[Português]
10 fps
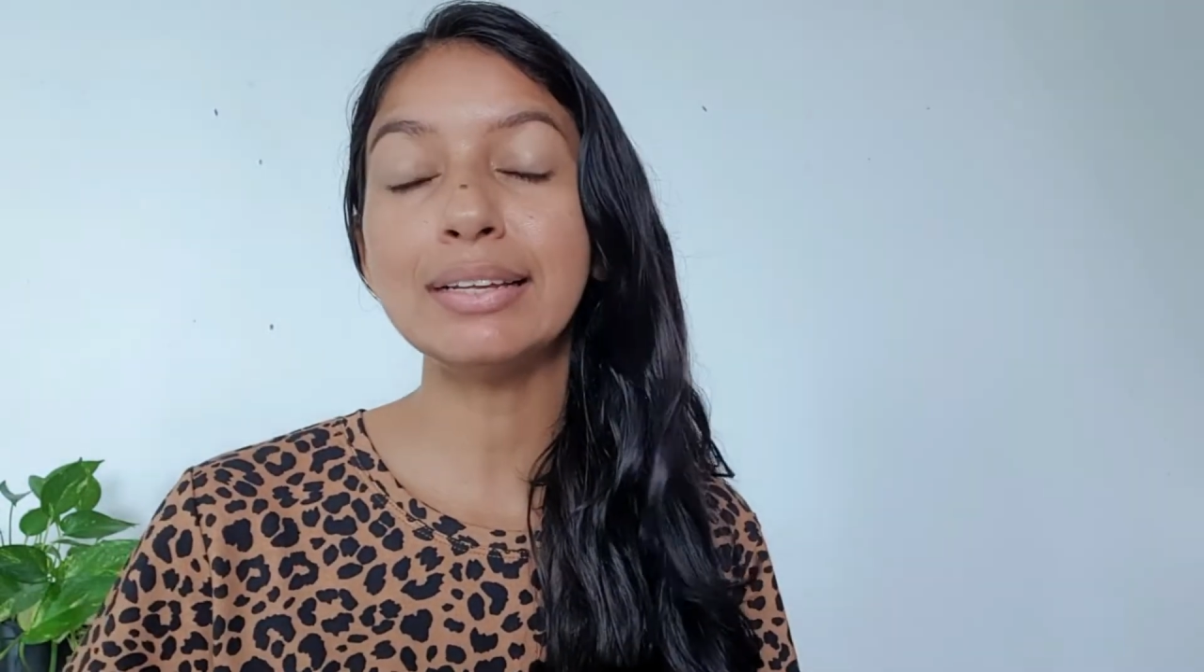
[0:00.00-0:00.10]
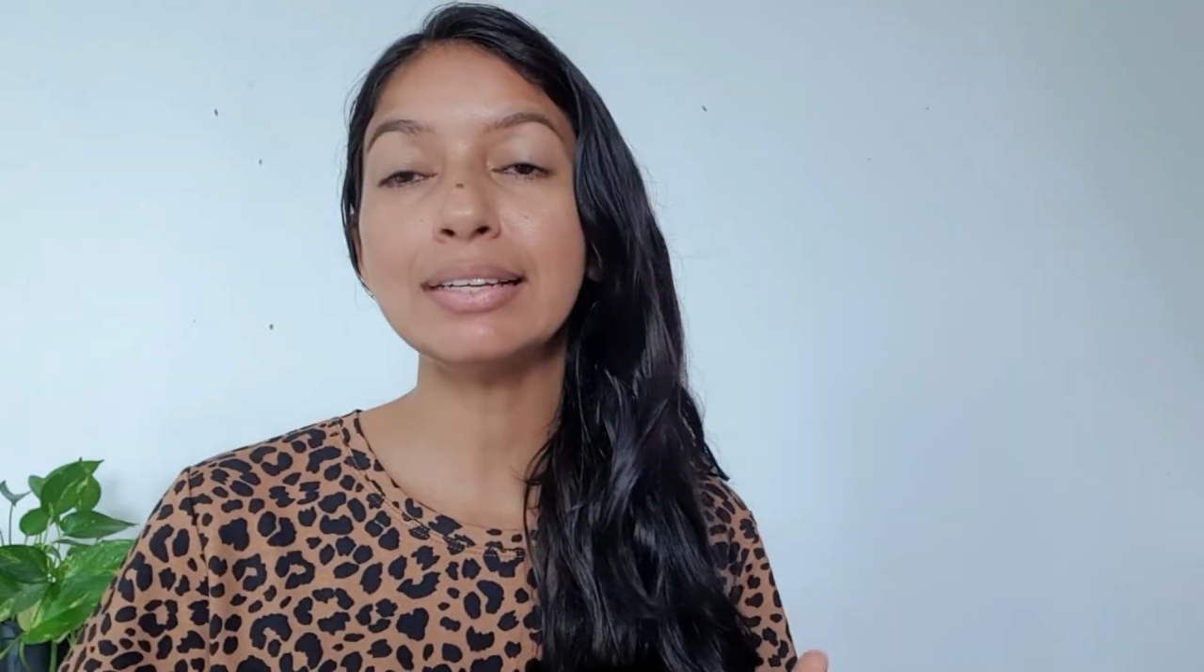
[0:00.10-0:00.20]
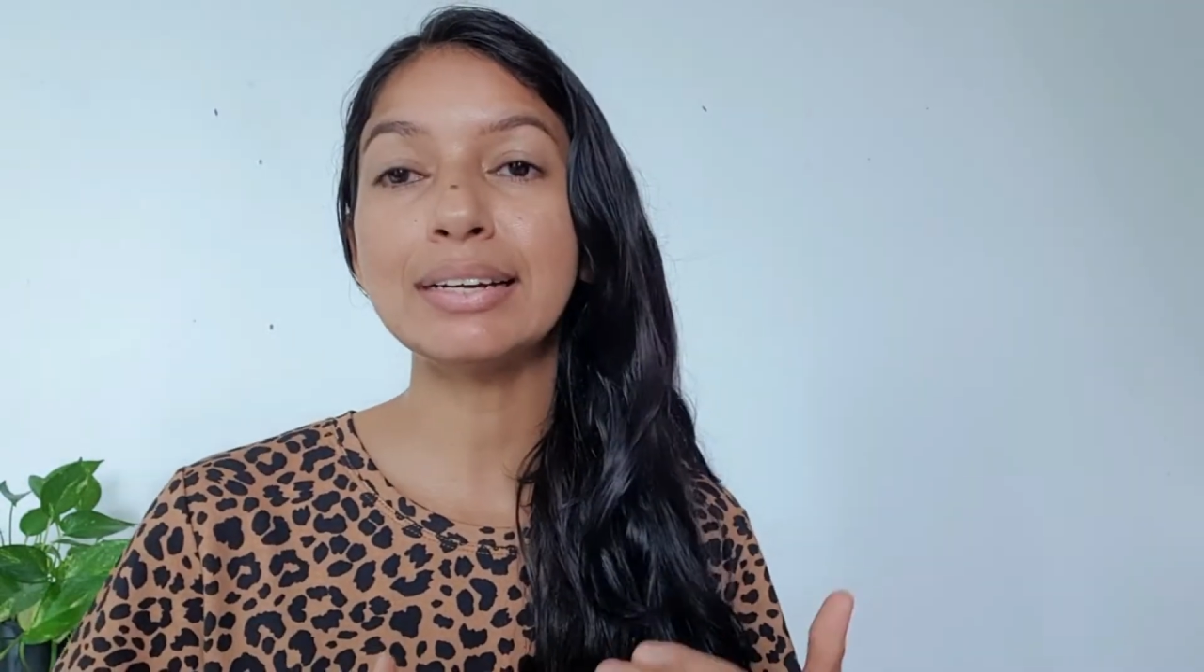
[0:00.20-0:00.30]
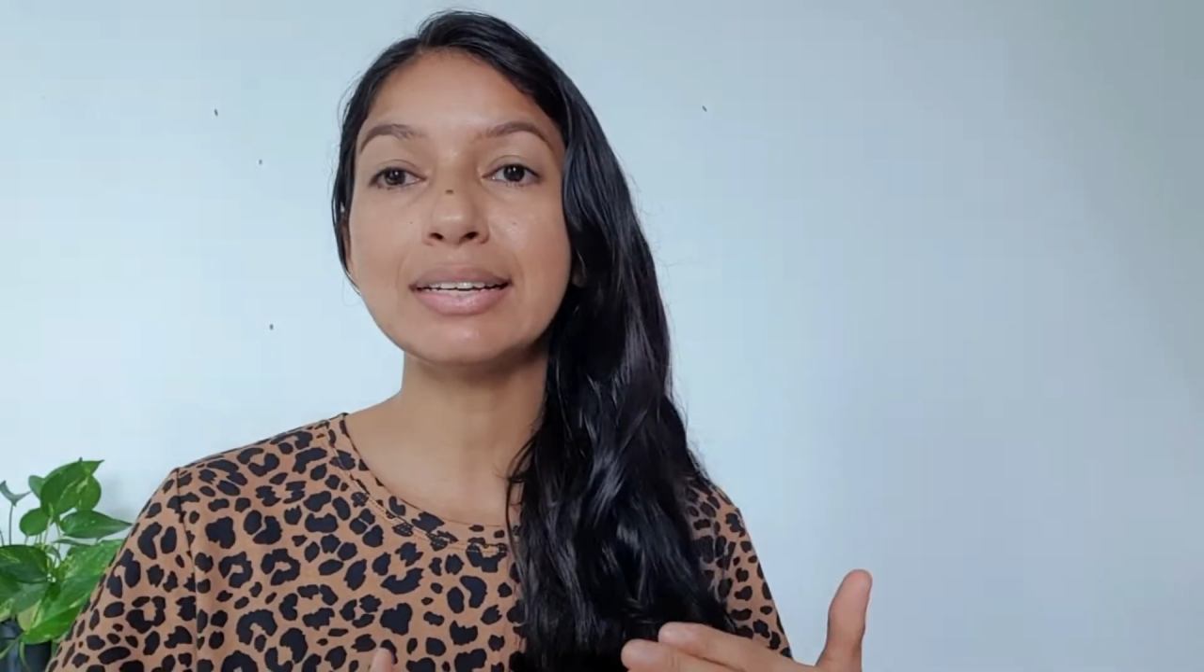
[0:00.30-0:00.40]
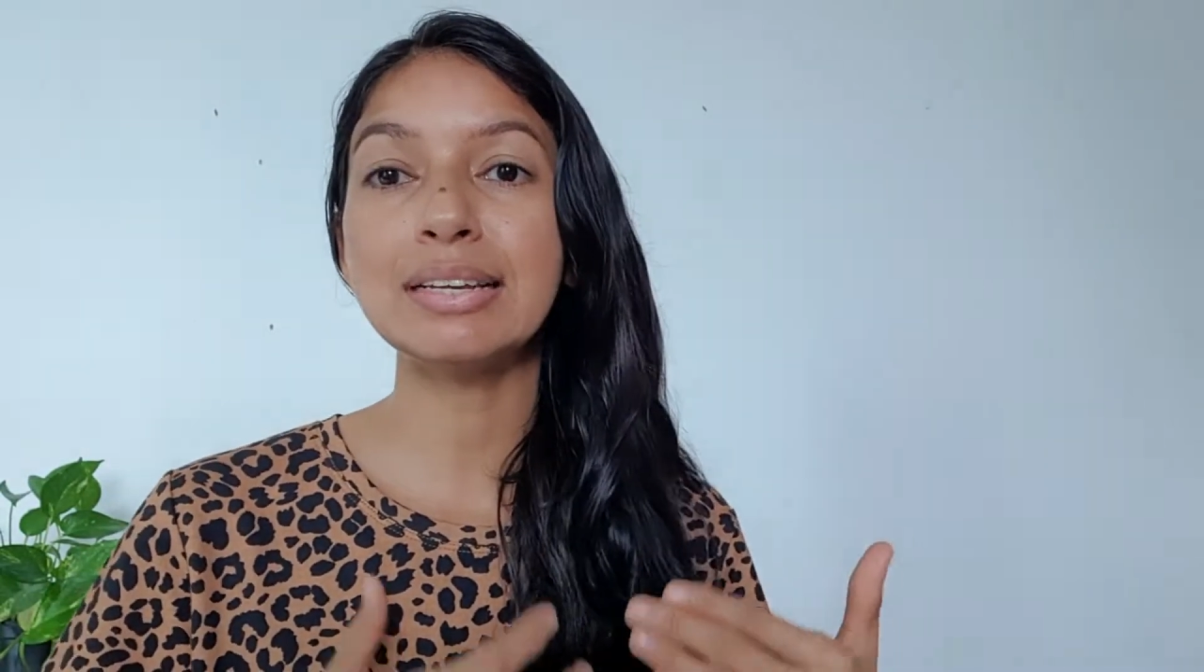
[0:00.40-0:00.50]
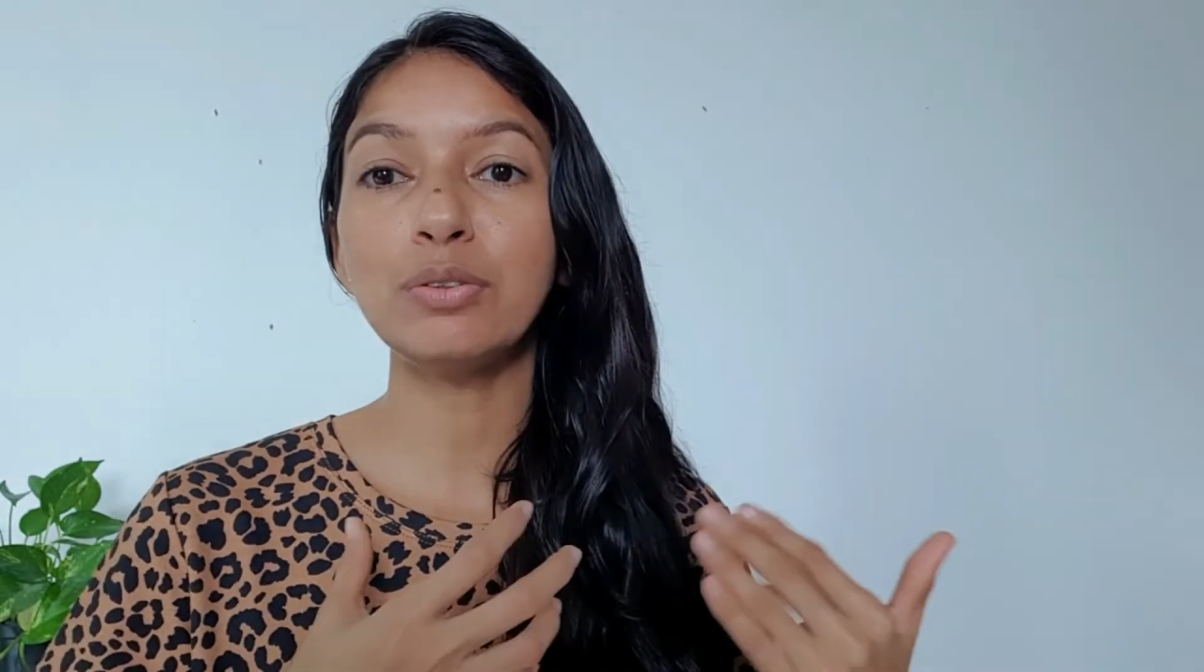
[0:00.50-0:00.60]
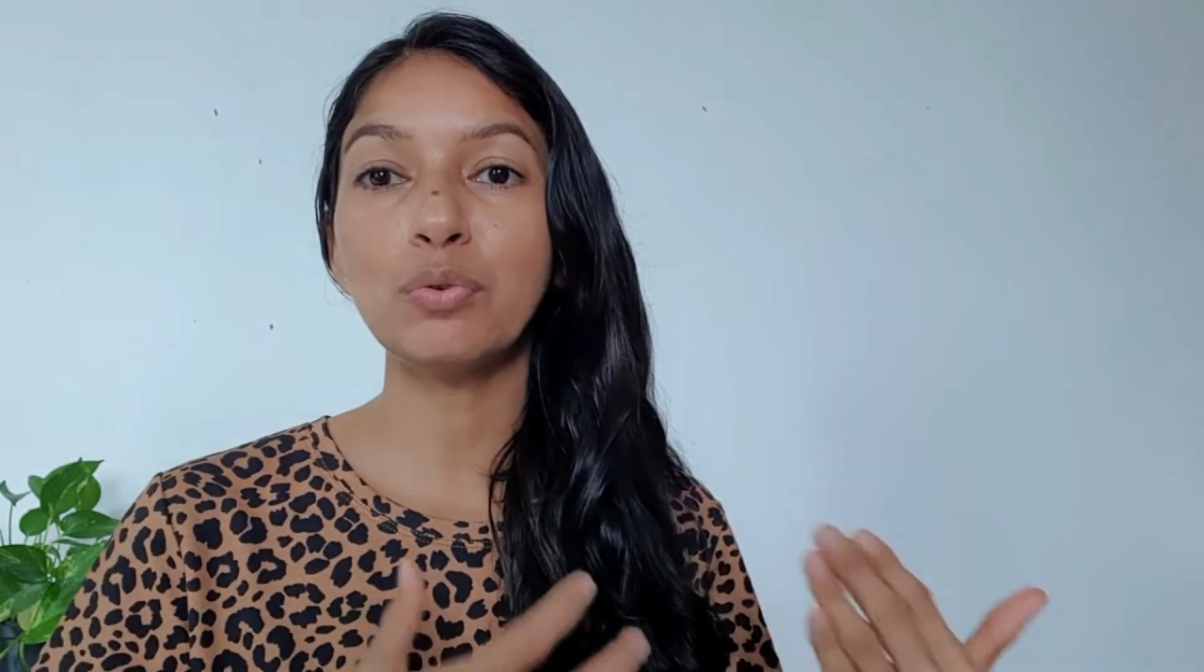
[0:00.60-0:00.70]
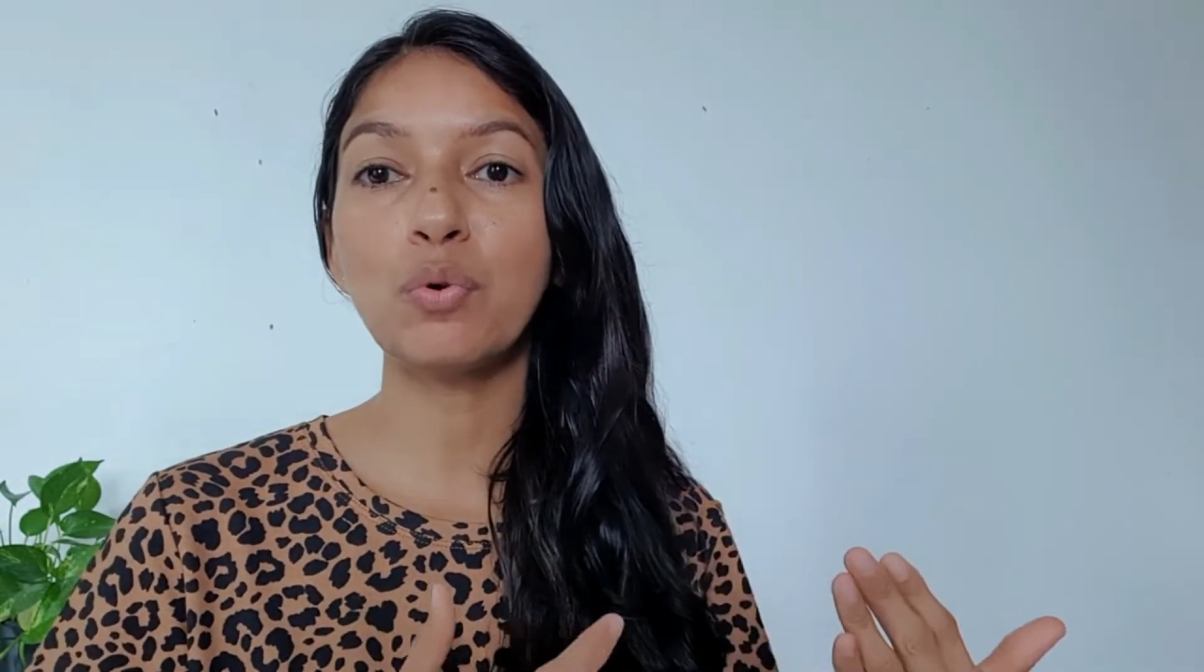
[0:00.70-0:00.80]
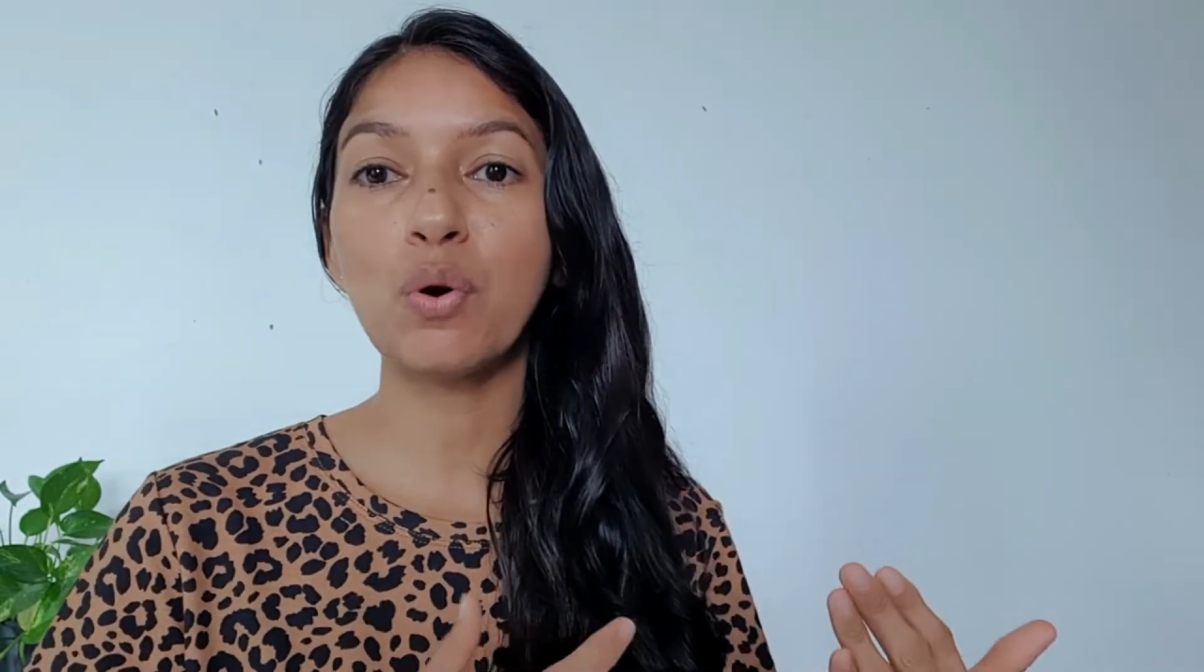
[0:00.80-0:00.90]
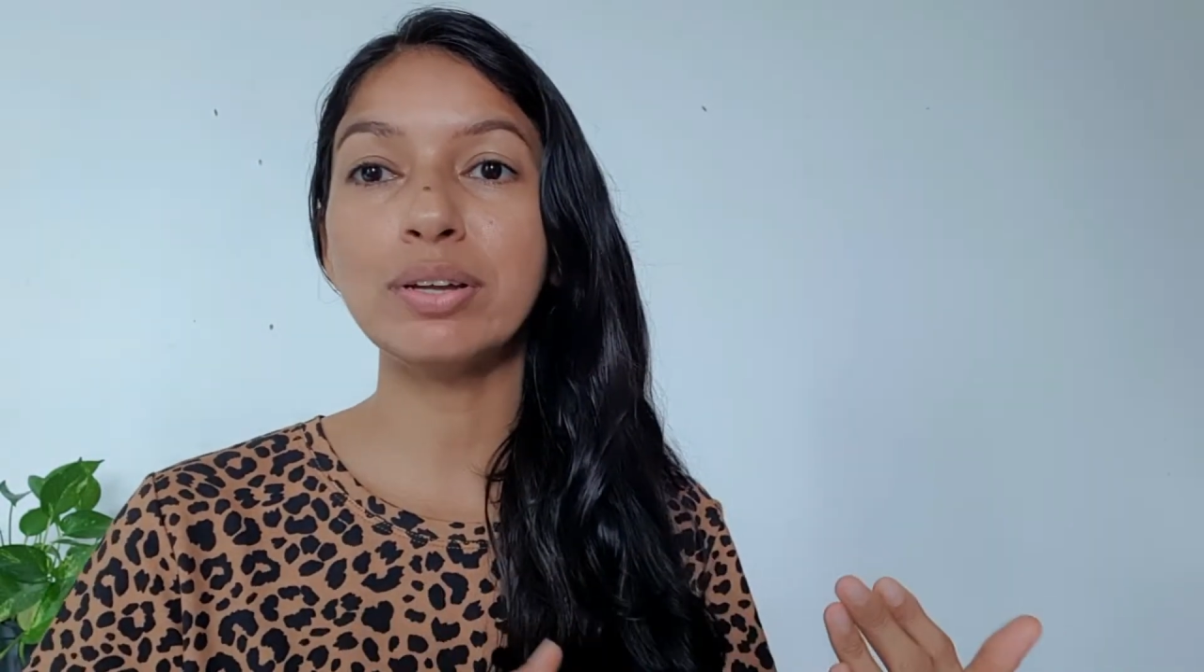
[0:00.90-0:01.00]
tá
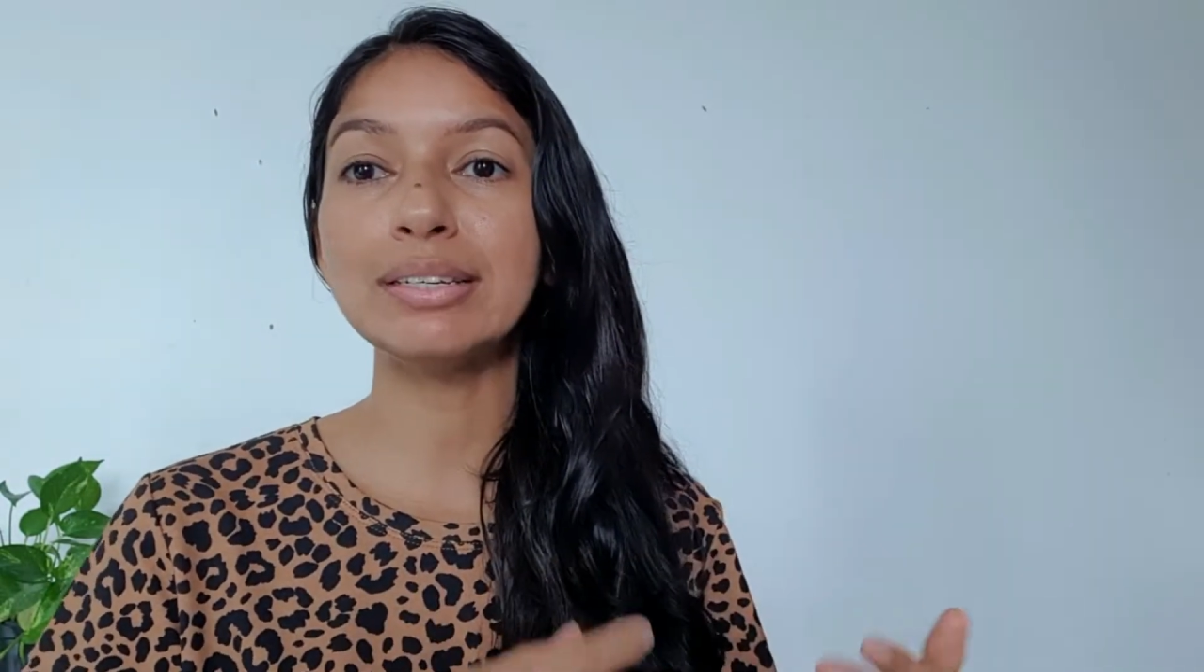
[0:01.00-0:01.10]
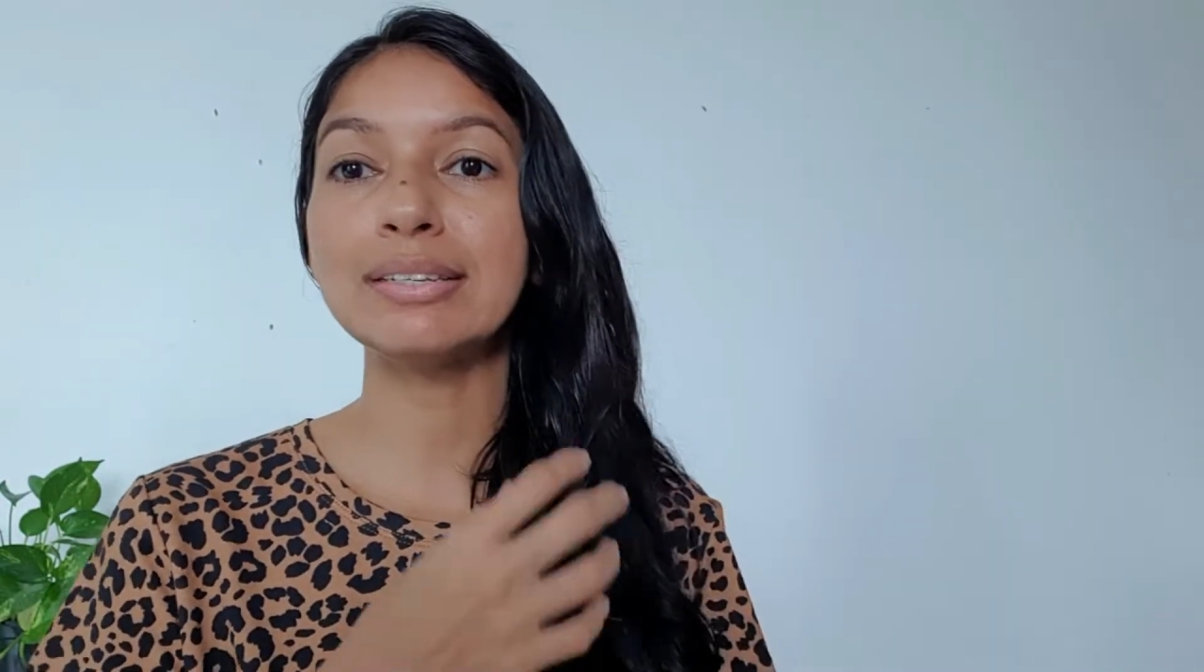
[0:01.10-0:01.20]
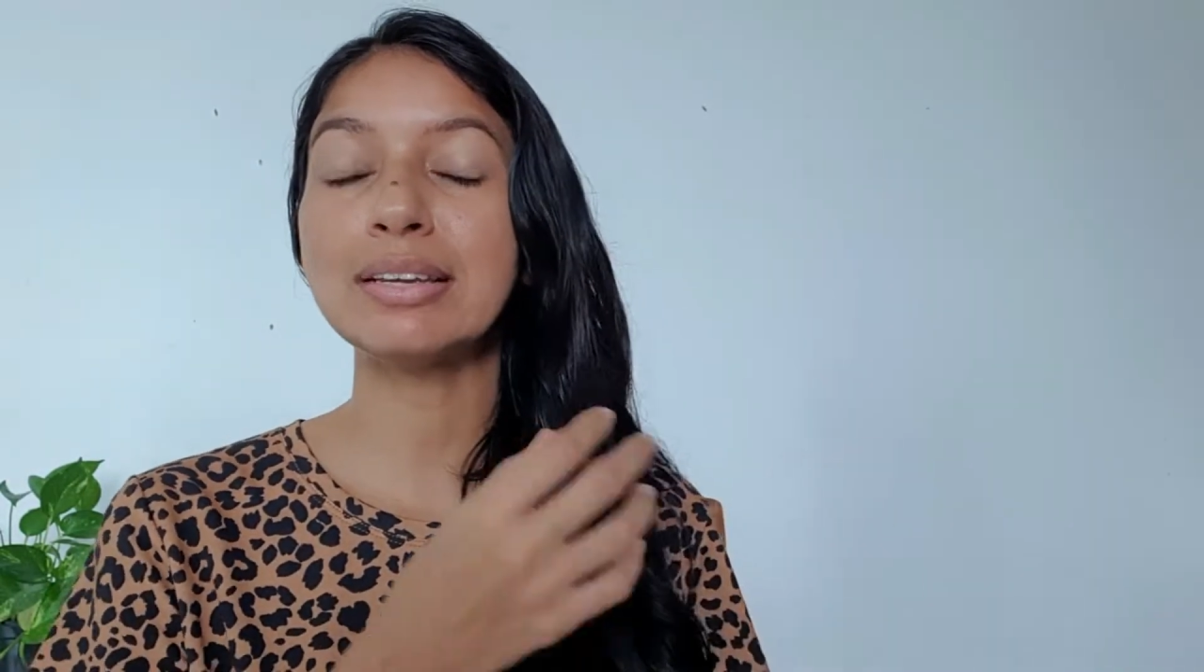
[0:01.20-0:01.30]
trazendo coisas